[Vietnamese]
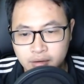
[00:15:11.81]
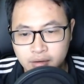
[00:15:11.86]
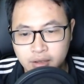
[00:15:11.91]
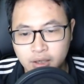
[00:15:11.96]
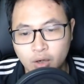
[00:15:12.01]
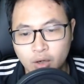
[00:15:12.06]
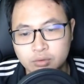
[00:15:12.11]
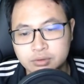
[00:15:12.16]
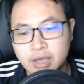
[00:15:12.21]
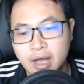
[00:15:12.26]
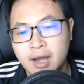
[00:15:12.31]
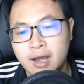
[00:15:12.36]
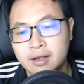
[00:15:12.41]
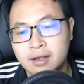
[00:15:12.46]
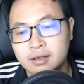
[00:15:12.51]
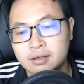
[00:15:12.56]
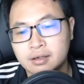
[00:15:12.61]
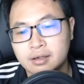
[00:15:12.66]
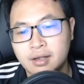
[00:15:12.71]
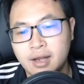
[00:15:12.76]
Tiểu gia
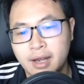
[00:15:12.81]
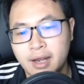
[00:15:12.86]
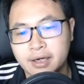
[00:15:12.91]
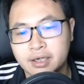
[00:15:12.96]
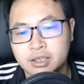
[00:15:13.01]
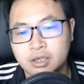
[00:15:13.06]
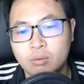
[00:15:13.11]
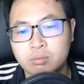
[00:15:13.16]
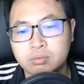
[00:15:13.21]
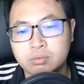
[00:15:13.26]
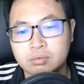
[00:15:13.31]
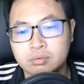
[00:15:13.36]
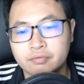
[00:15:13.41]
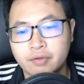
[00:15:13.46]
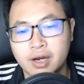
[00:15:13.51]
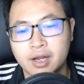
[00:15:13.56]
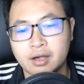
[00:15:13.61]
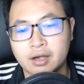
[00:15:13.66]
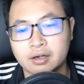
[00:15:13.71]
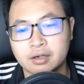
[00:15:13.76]
lại không phải
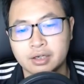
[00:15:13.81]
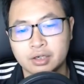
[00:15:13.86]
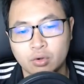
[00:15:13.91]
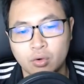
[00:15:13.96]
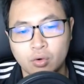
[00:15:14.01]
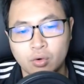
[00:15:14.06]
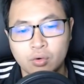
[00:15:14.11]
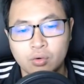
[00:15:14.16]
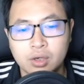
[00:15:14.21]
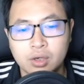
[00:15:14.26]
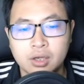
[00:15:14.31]
là người ngu,